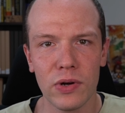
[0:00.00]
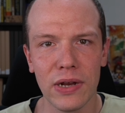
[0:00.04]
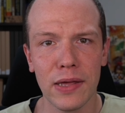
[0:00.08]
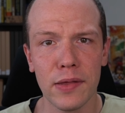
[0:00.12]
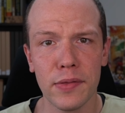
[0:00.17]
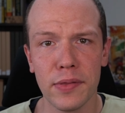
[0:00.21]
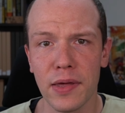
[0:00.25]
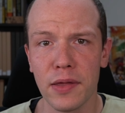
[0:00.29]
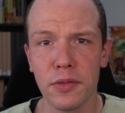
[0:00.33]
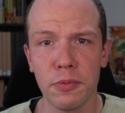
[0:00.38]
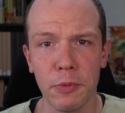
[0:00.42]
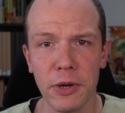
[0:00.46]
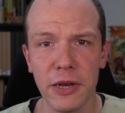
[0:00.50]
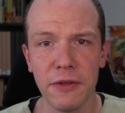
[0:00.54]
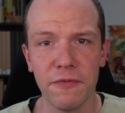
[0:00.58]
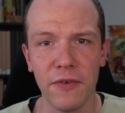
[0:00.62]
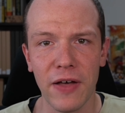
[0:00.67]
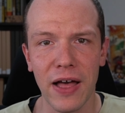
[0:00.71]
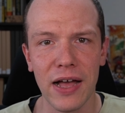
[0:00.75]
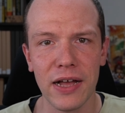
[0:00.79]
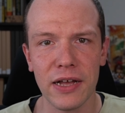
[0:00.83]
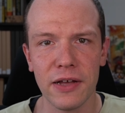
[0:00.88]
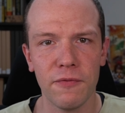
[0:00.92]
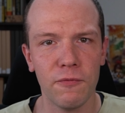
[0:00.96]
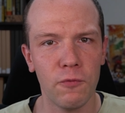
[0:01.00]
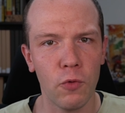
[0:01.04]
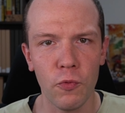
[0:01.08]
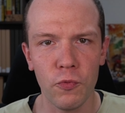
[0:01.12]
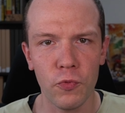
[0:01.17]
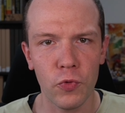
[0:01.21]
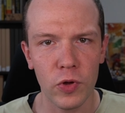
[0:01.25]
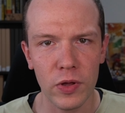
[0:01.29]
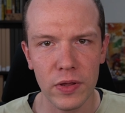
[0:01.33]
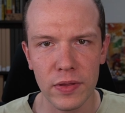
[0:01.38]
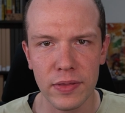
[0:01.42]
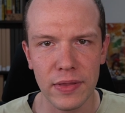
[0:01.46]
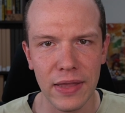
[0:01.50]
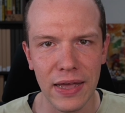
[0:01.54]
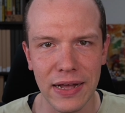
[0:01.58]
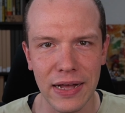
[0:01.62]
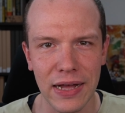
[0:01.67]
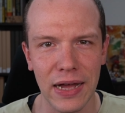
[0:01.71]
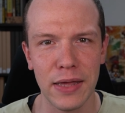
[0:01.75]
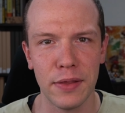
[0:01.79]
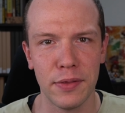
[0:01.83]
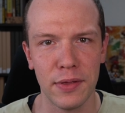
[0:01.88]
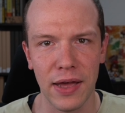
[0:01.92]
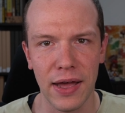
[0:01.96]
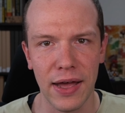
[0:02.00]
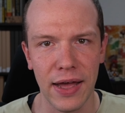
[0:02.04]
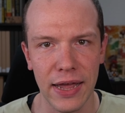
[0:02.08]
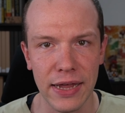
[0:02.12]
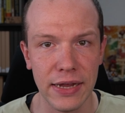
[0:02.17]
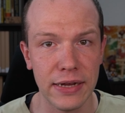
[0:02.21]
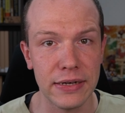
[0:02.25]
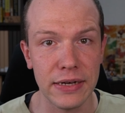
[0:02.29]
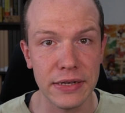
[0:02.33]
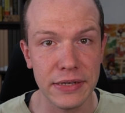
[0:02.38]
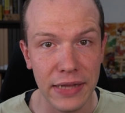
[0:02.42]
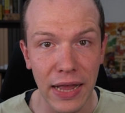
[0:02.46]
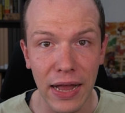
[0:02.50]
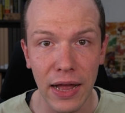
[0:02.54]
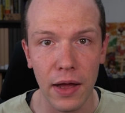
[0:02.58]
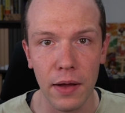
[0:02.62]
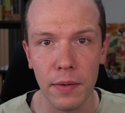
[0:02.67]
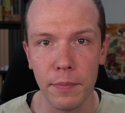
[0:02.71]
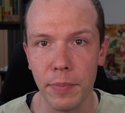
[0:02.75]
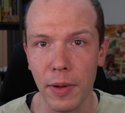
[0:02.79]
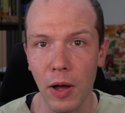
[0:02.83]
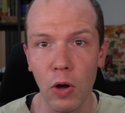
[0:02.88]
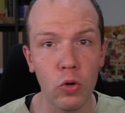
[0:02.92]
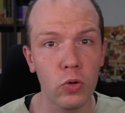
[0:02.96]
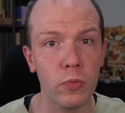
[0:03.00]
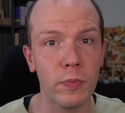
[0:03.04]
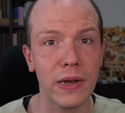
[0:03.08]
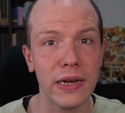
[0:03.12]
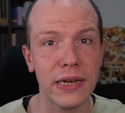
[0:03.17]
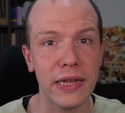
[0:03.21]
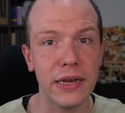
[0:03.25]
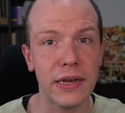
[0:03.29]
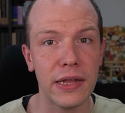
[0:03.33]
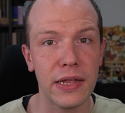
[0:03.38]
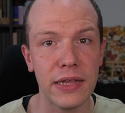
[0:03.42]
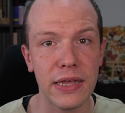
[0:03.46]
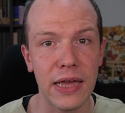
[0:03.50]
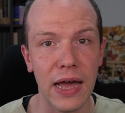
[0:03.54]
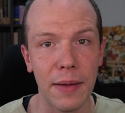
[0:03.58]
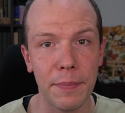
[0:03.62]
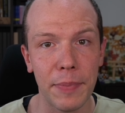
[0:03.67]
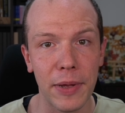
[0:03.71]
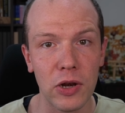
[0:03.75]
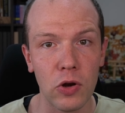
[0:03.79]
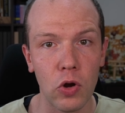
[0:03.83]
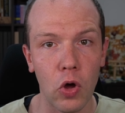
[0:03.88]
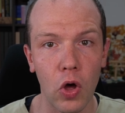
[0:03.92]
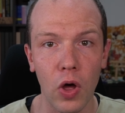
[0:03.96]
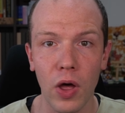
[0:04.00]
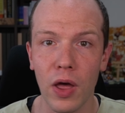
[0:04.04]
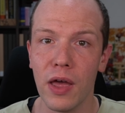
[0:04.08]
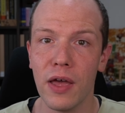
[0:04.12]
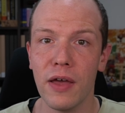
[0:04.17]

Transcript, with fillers: da ist erstmal die Frage, wofür ist der Kaiser eigentlich da? Braucht man den in Japan noch?